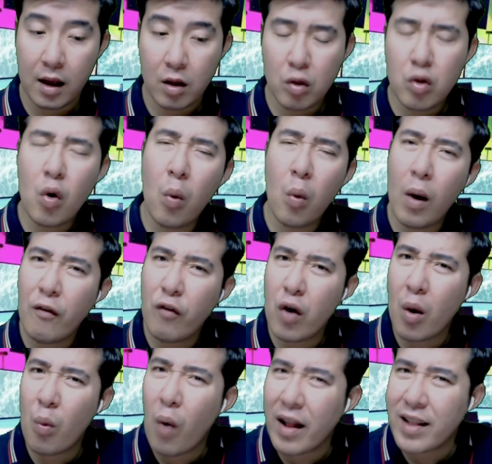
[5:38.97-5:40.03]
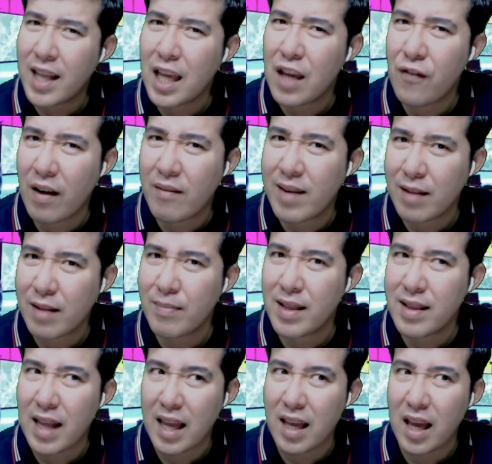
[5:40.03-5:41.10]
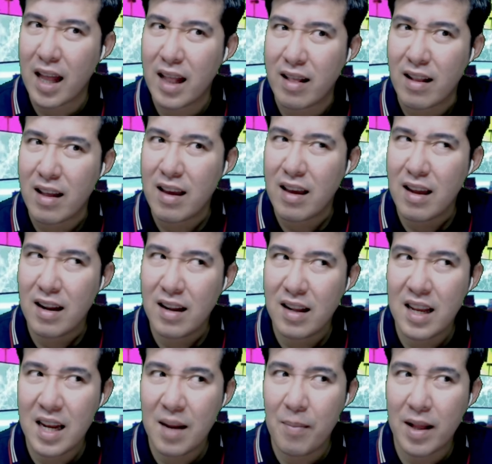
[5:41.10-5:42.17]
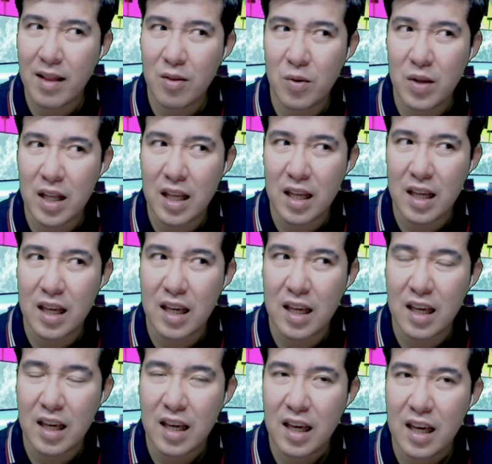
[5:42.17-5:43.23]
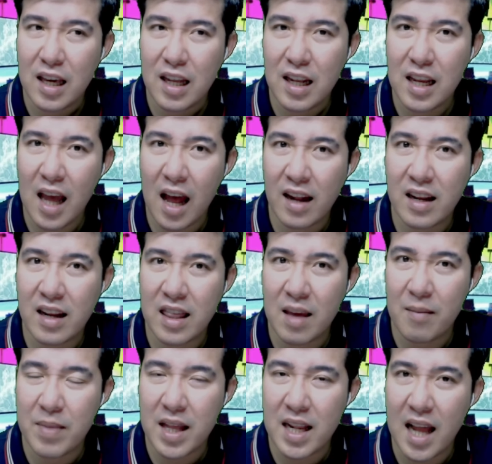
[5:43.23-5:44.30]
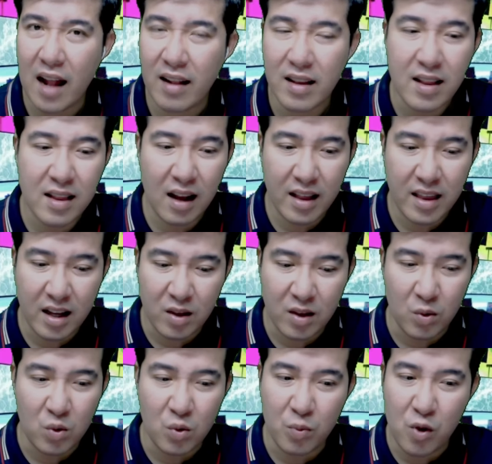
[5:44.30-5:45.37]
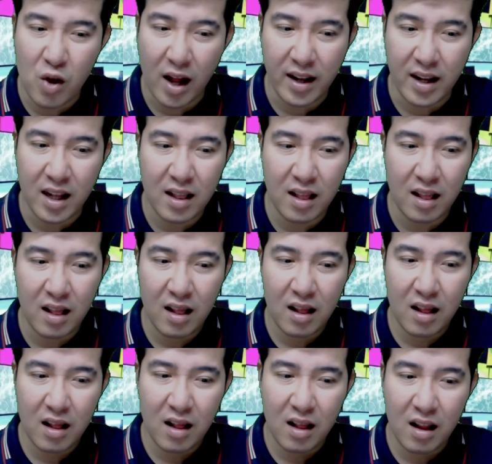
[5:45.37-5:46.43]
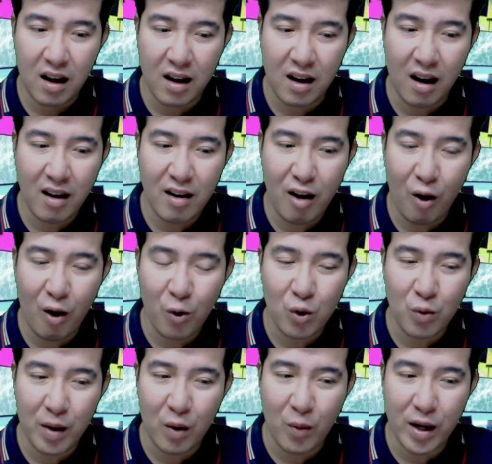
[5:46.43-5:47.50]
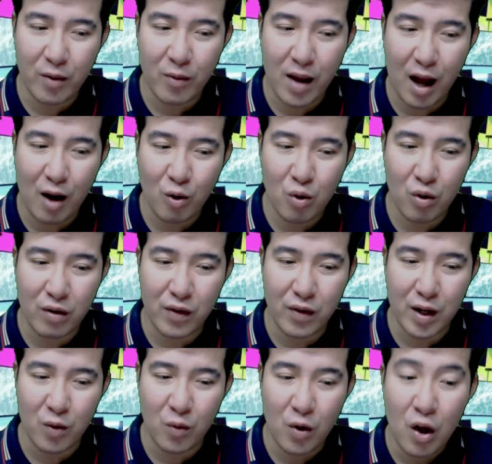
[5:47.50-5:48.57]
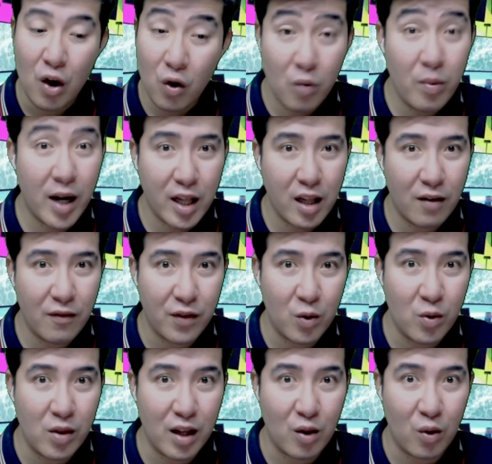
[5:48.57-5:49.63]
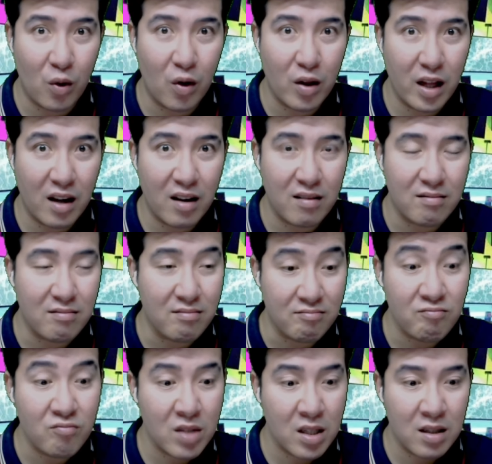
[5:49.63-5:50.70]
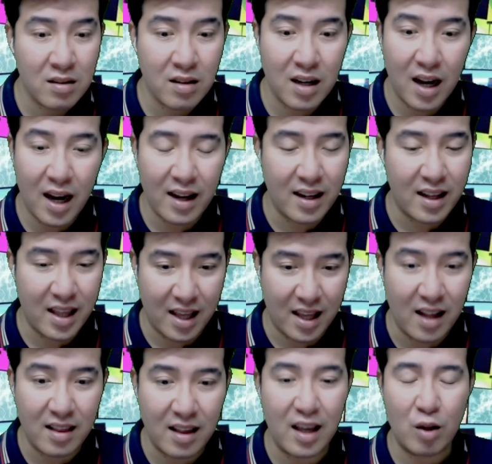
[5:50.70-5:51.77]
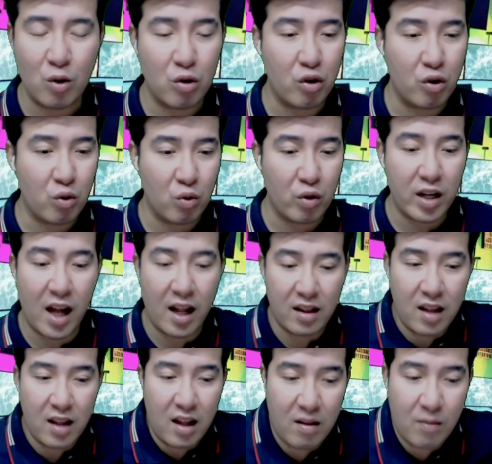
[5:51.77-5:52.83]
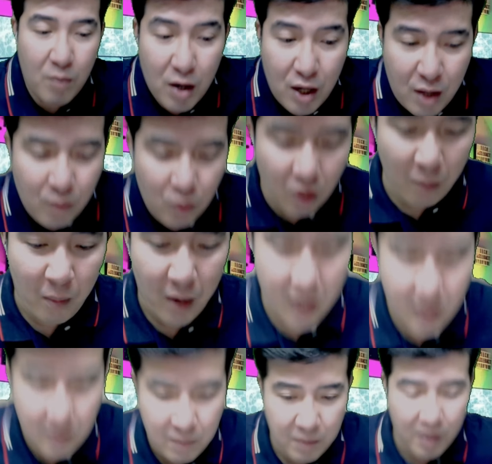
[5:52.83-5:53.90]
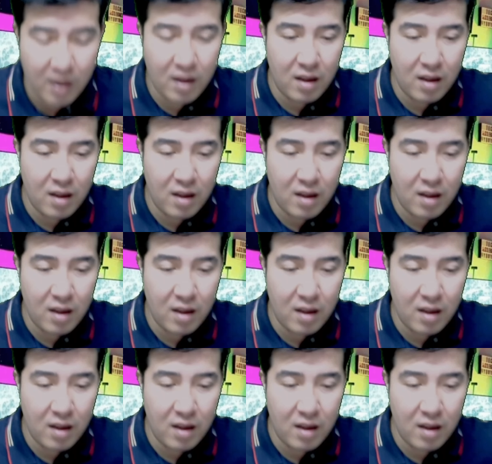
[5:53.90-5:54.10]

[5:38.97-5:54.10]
Jowa for a one day, if I'm not mistaken. Linabas to ni ni Andrea Brillante sa kanyang YouTube channel. Hala, kailangan ko magawa ng reaction video. Kung maganda ang views nito ng ng Kyle Rea. Sige, tuloy-tuloy natin. Malay mo naman, di ba?